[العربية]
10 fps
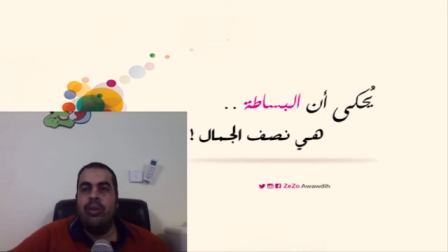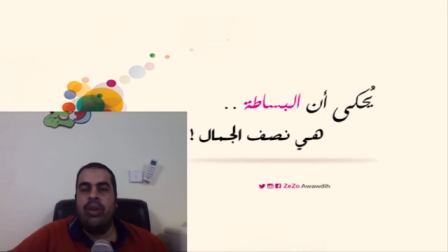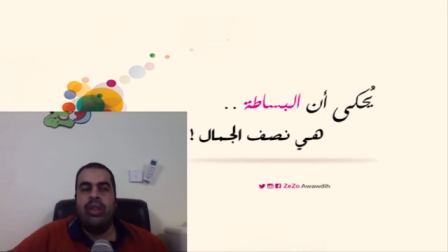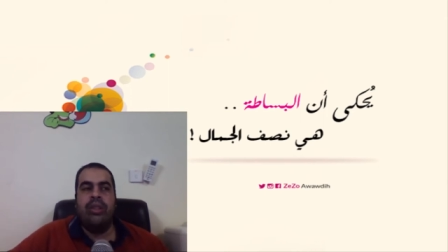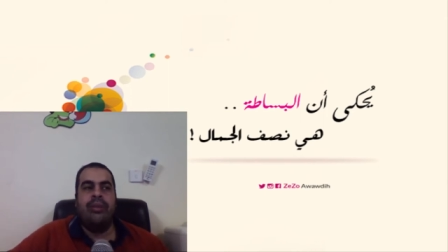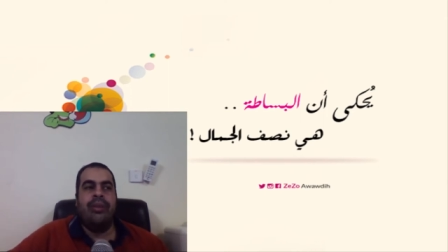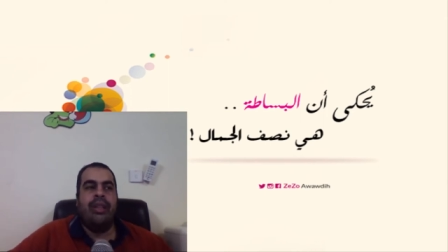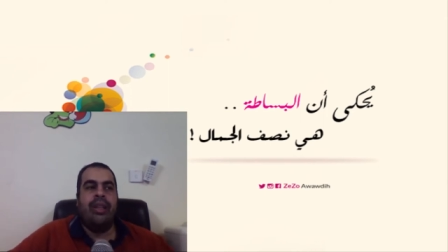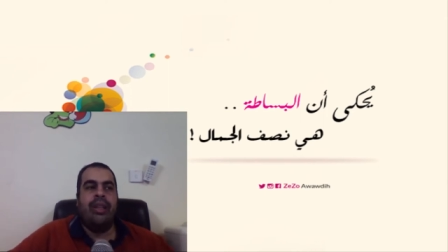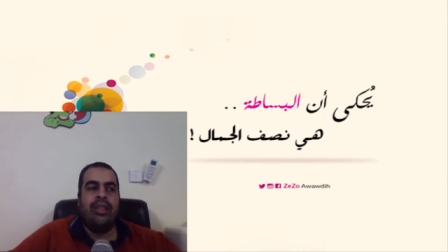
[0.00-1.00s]
ممكن
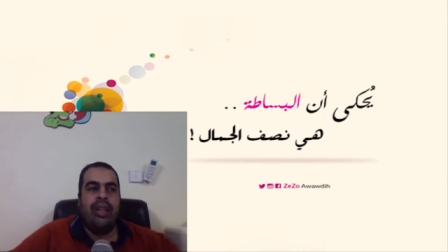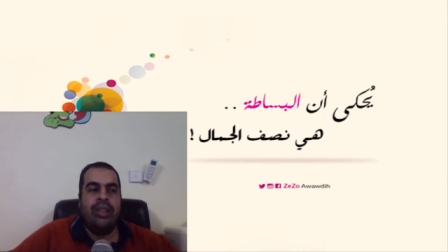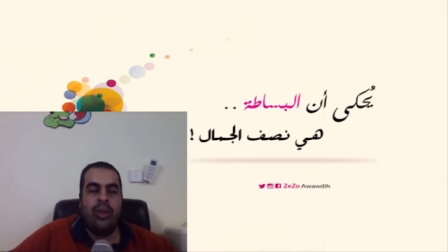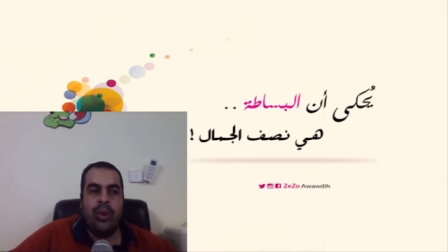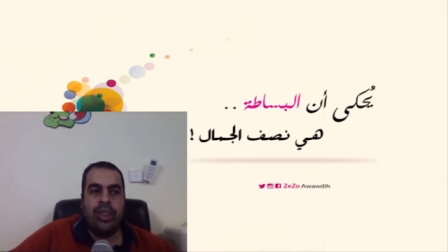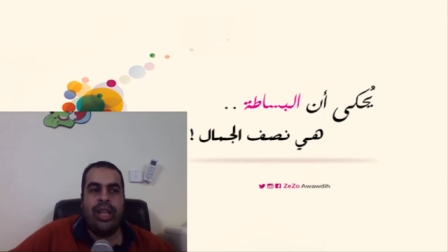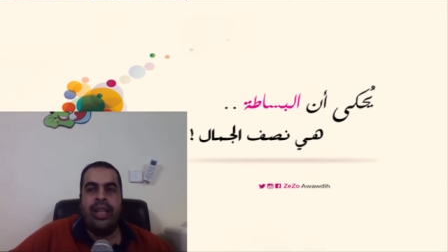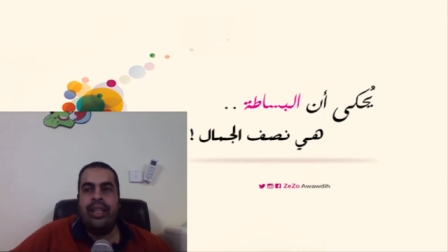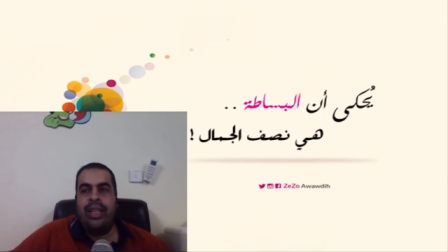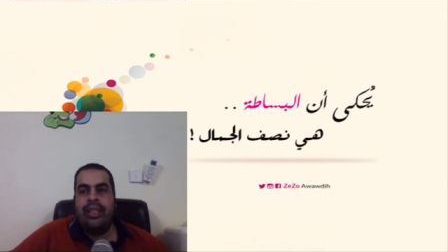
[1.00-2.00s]
عند عنده هو
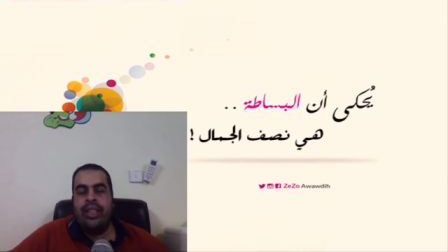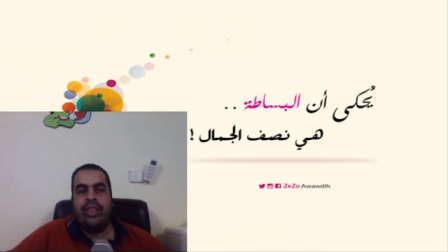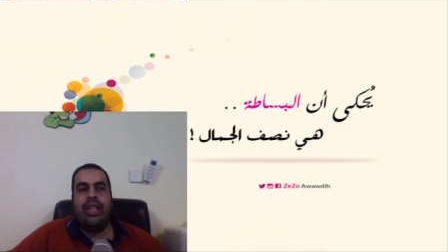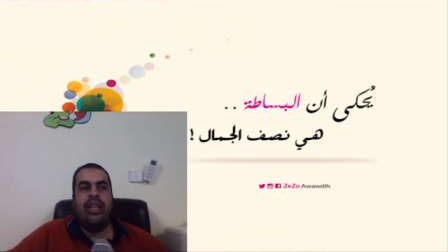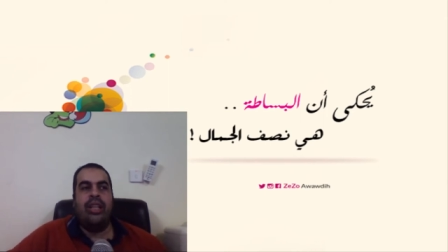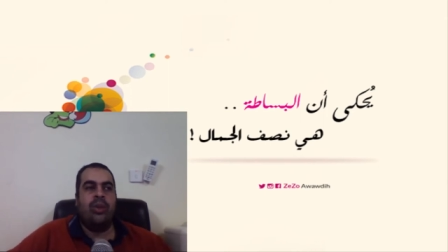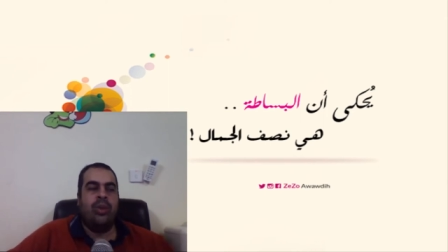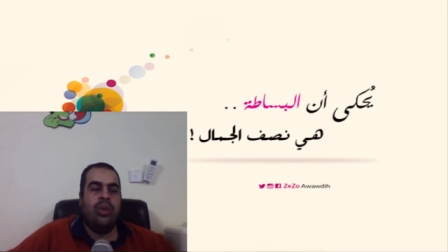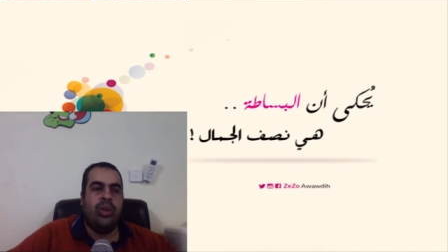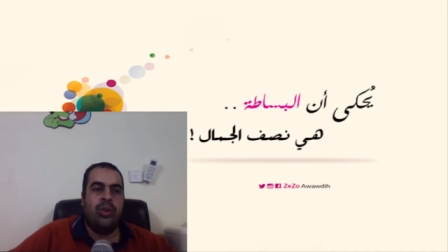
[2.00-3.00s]
شقه هي عندها شقه
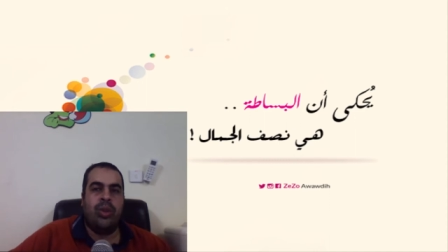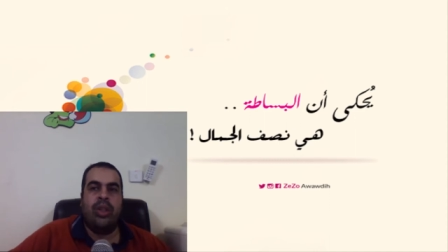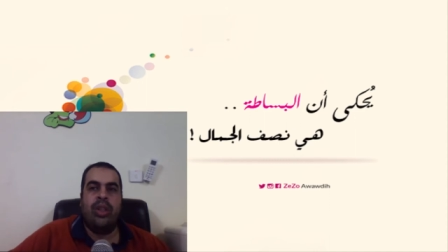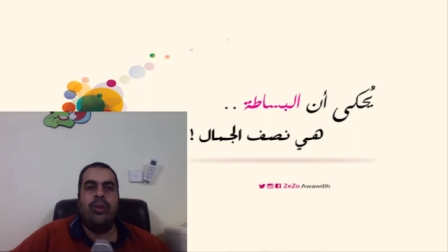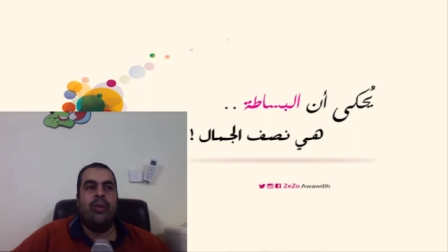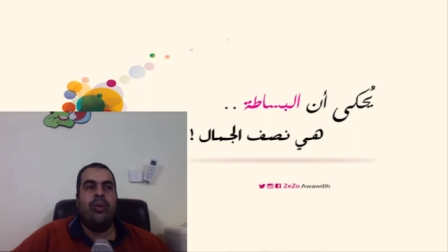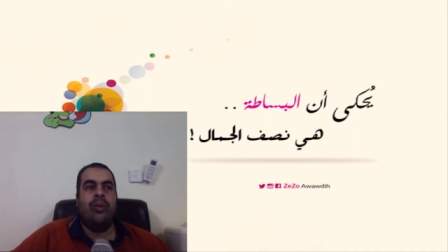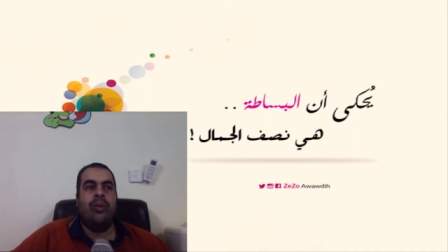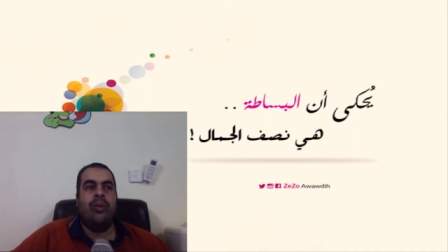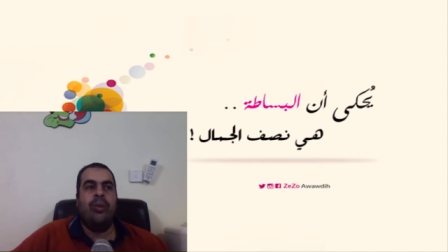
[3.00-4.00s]
اوضه وصاله
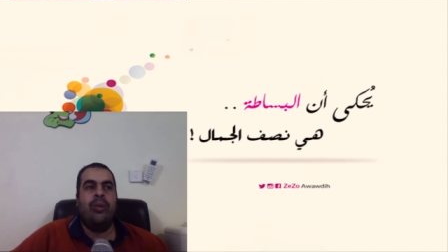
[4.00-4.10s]
ومش